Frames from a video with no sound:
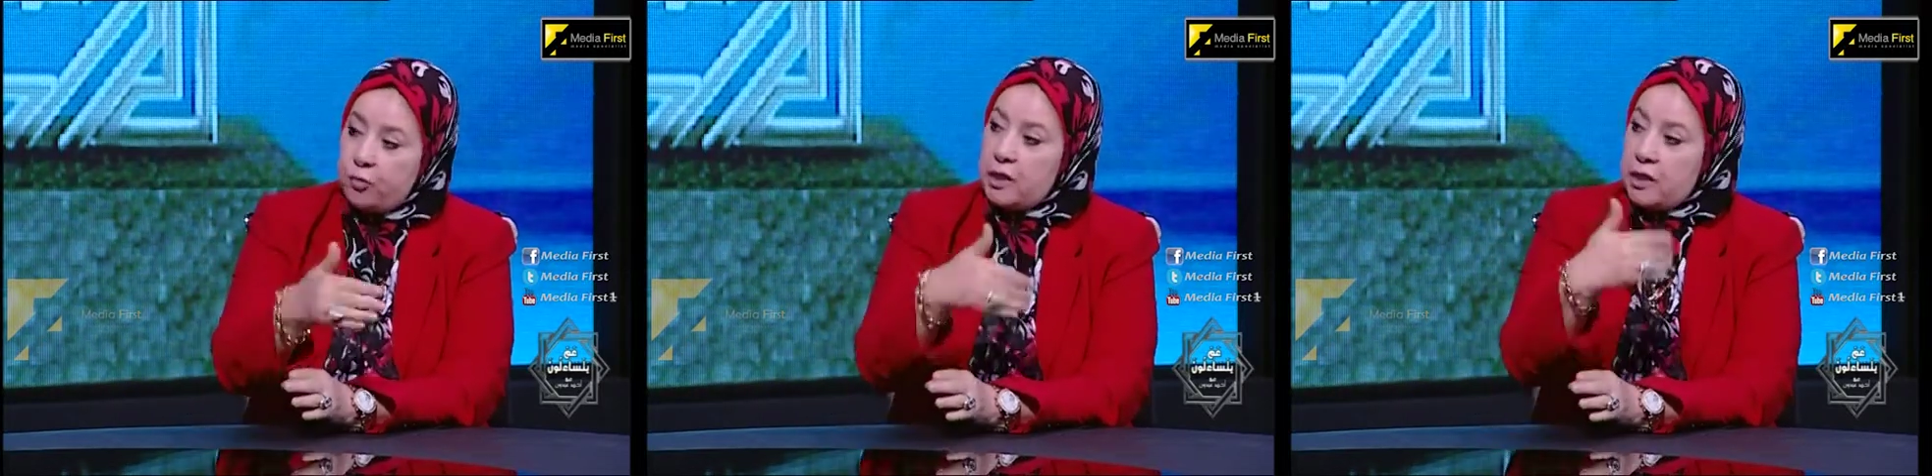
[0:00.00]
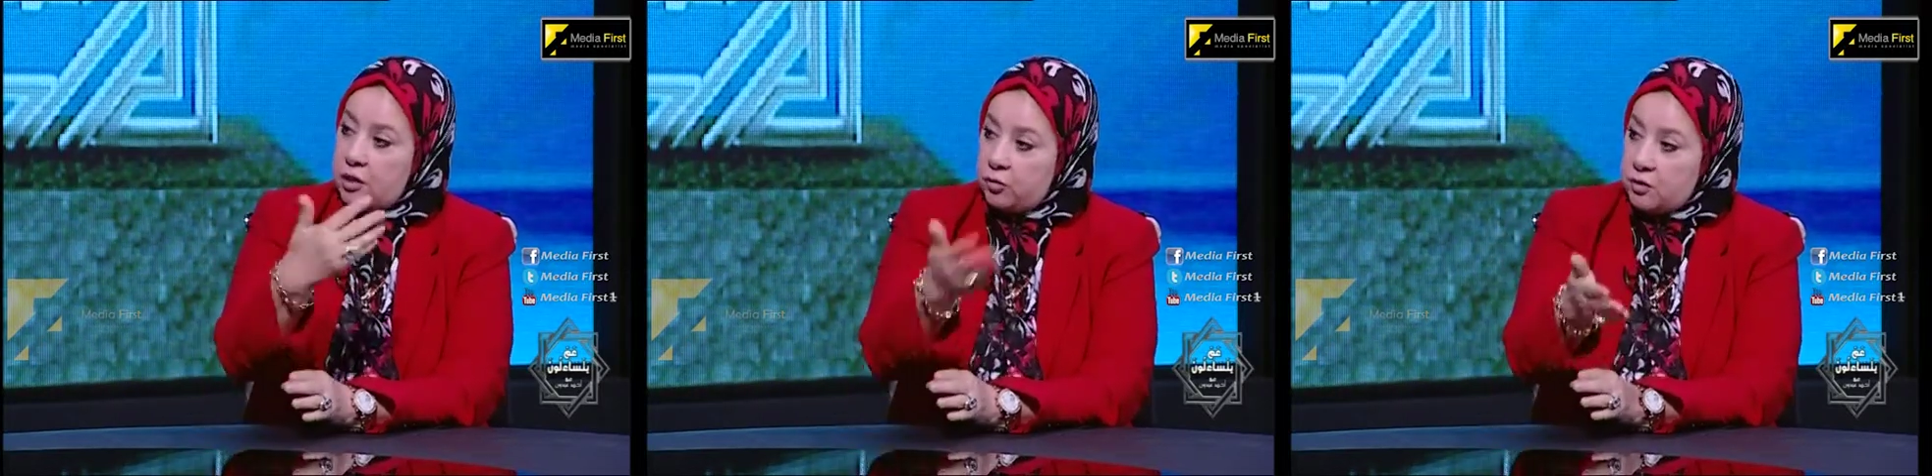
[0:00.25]

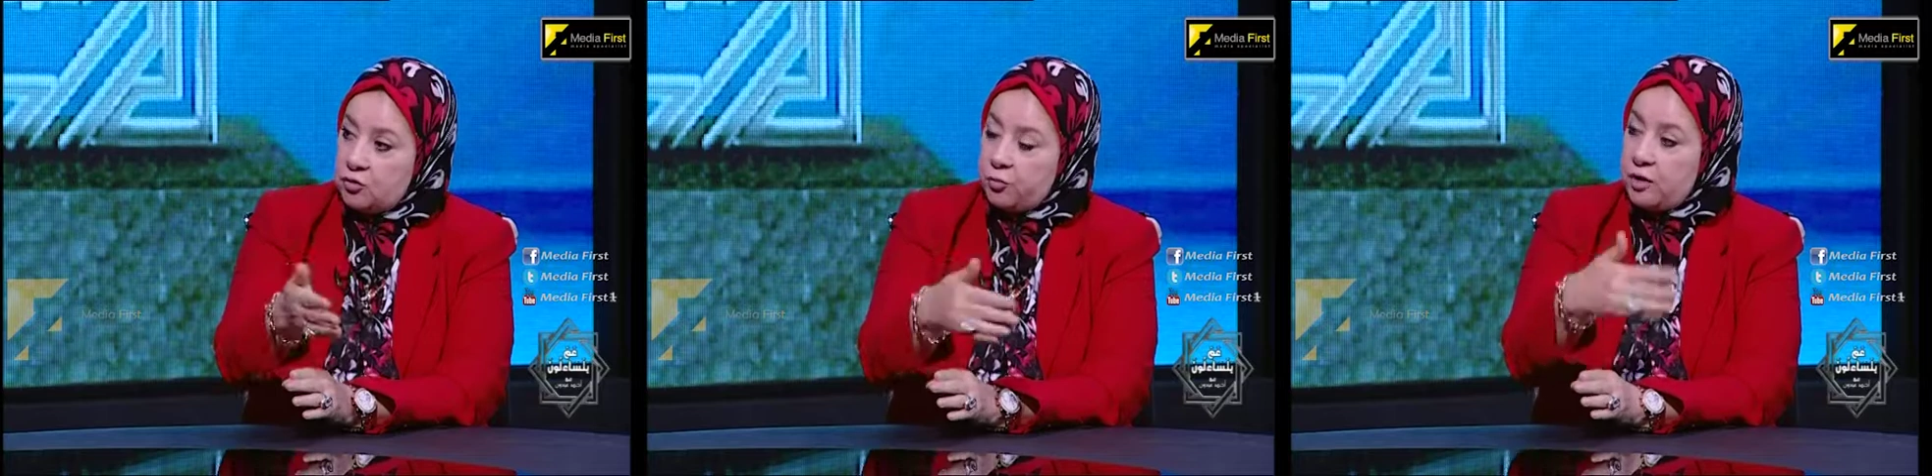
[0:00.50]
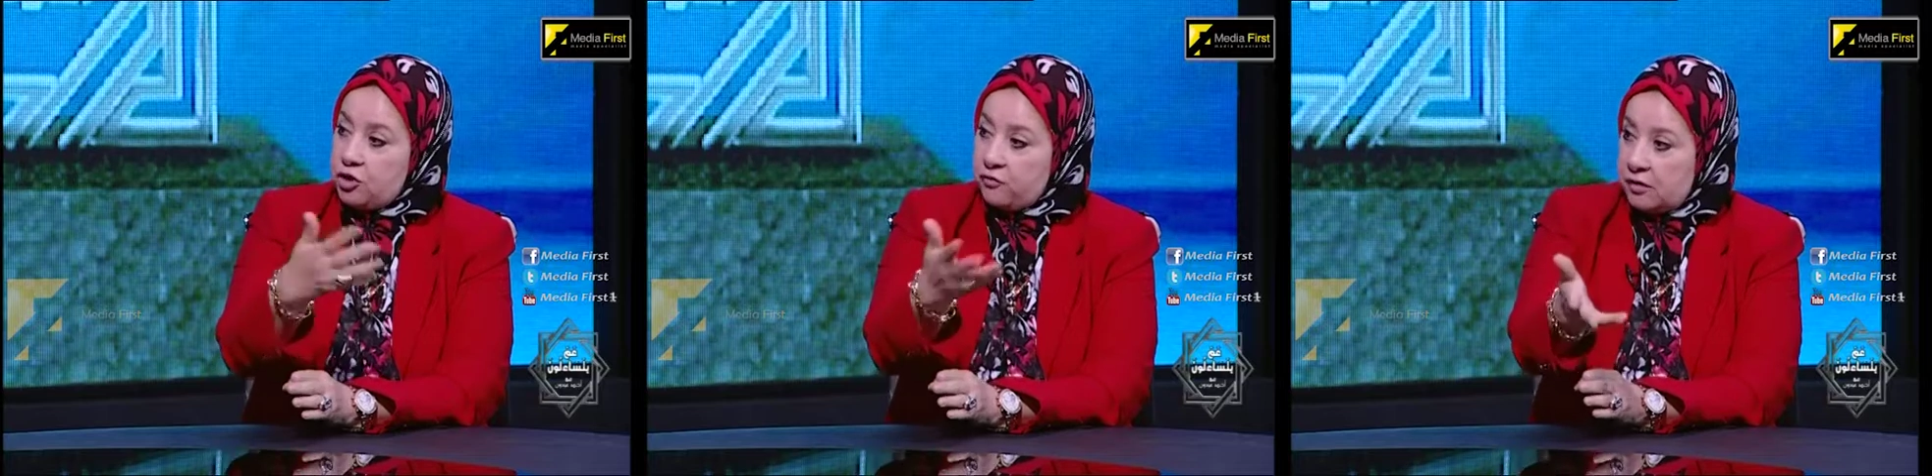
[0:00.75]
وبيتجوز
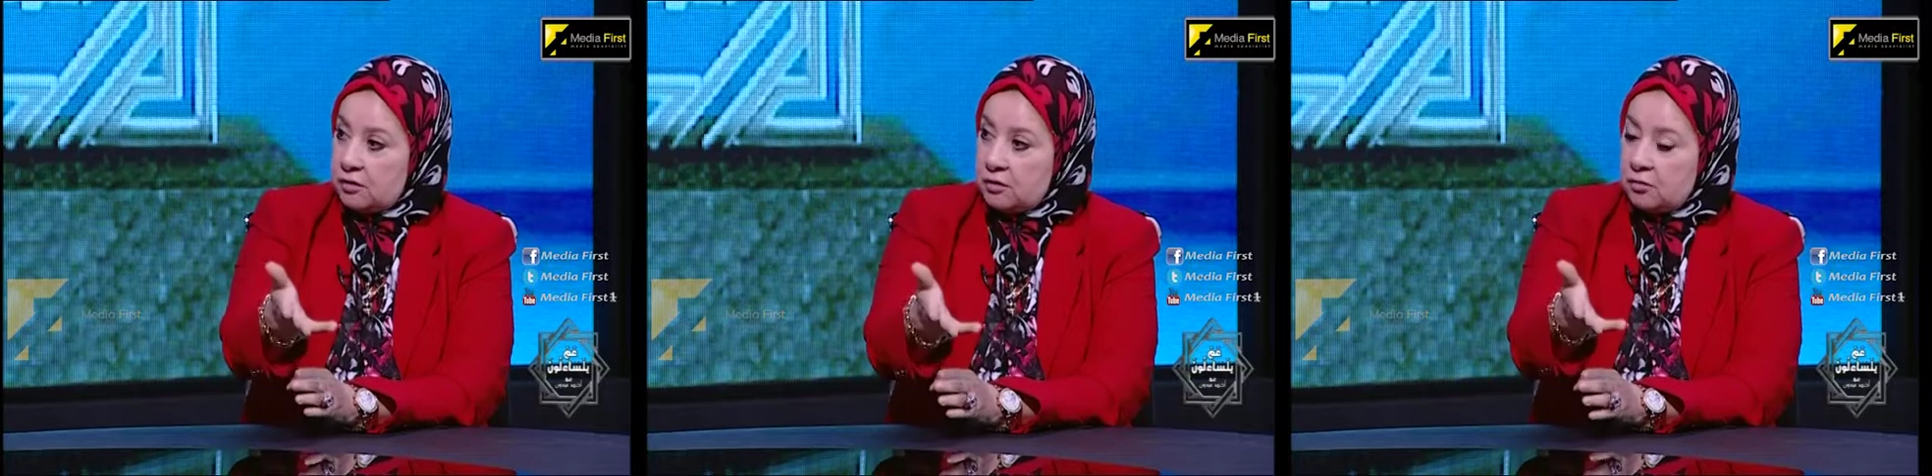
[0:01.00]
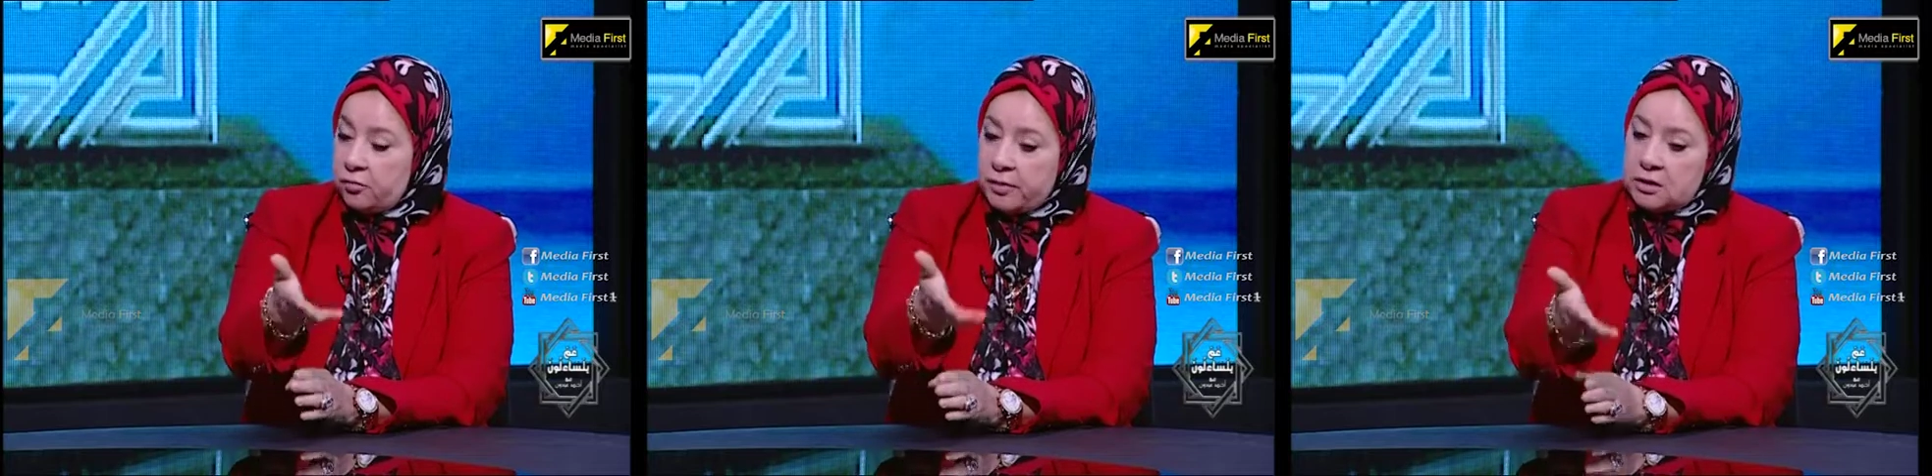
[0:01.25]
وبيعيش
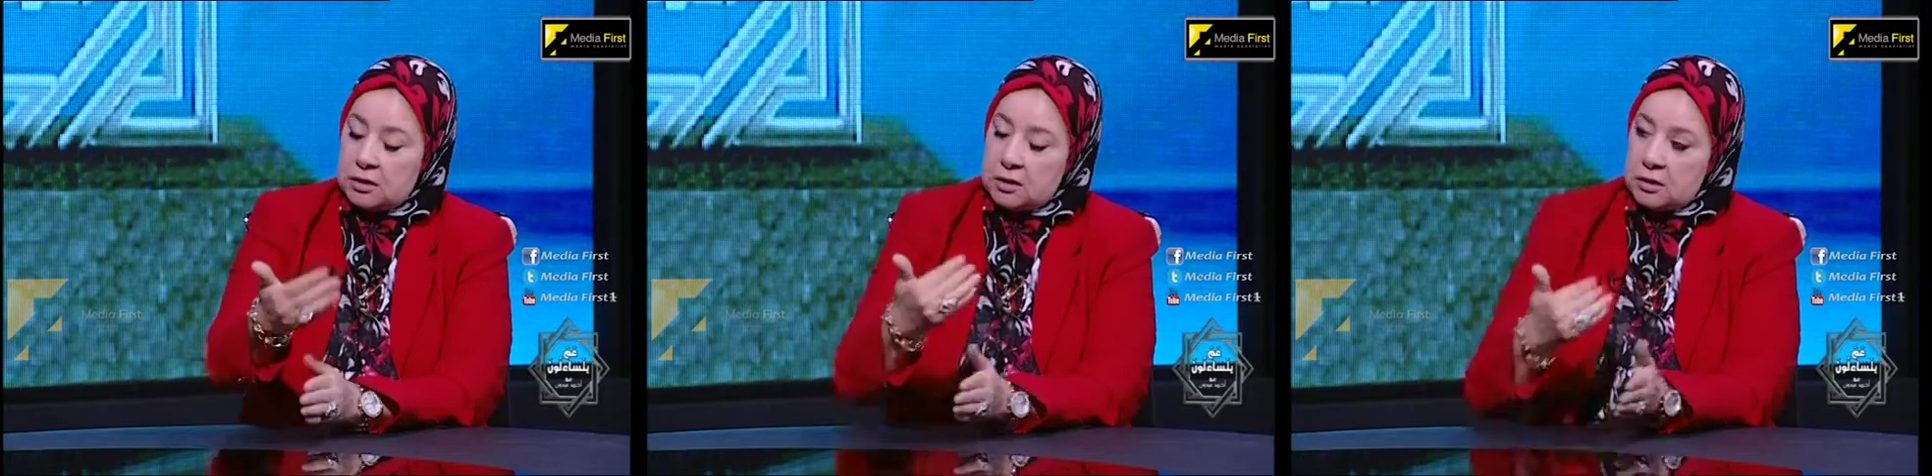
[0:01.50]
فتره وبعد